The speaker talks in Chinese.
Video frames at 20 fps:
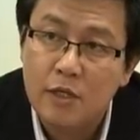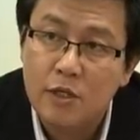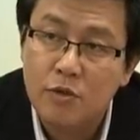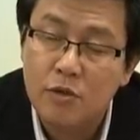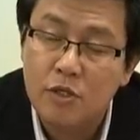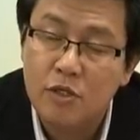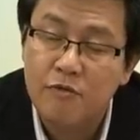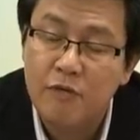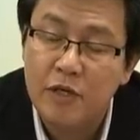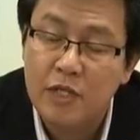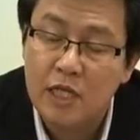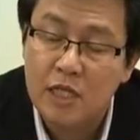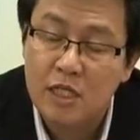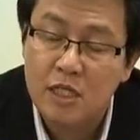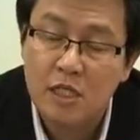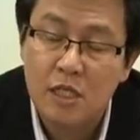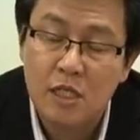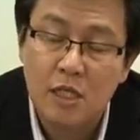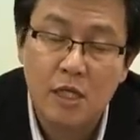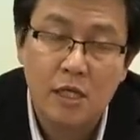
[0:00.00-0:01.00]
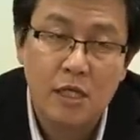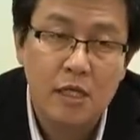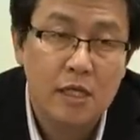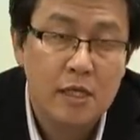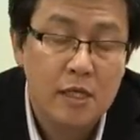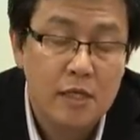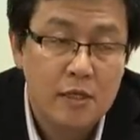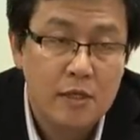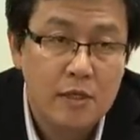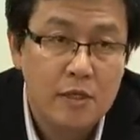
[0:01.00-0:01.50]
都是非常适合。
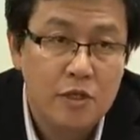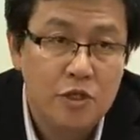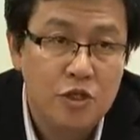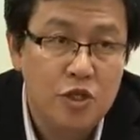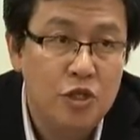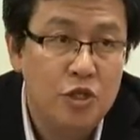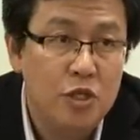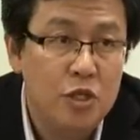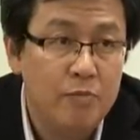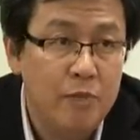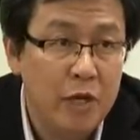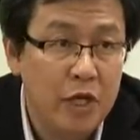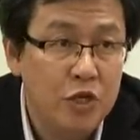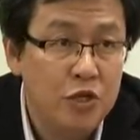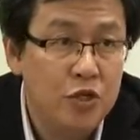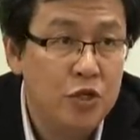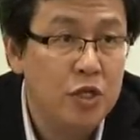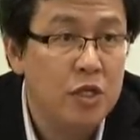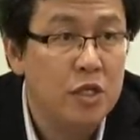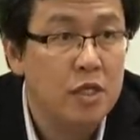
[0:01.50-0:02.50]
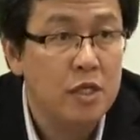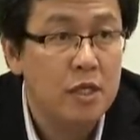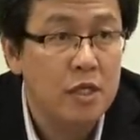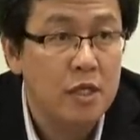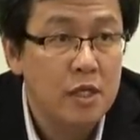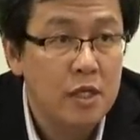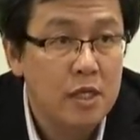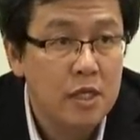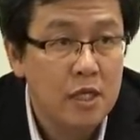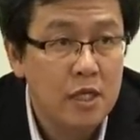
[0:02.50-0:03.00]
继续培训，
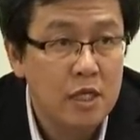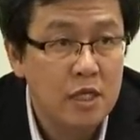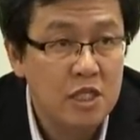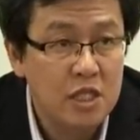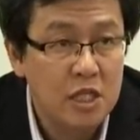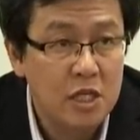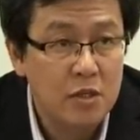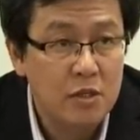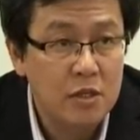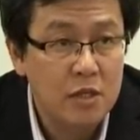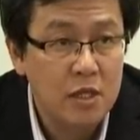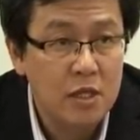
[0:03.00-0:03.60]
跟陈